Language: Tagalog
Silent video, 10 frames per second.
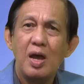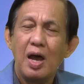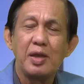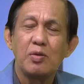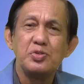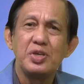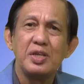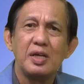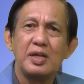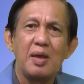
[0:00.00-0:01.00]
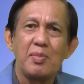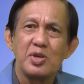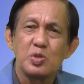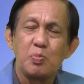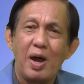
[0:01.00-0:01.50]
I consider them
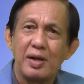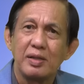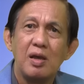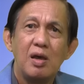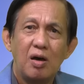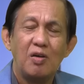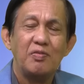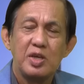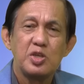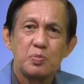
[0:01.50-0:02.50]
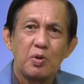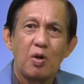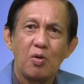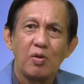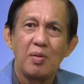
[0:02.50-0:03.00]
as part of this
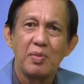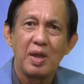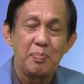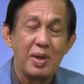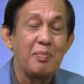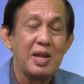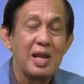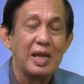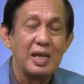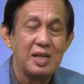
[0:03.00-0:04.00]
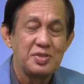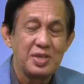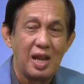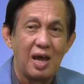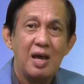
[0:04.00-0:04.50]
program. Kaya permanent na
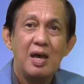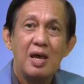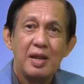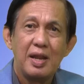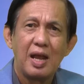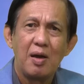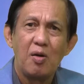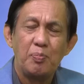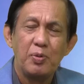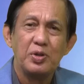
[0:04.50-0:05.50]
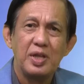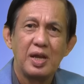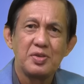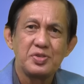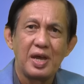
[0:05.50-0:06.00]
sila nagaupod
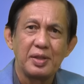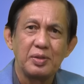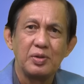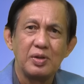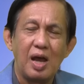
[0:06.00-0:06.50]
diri sa aton.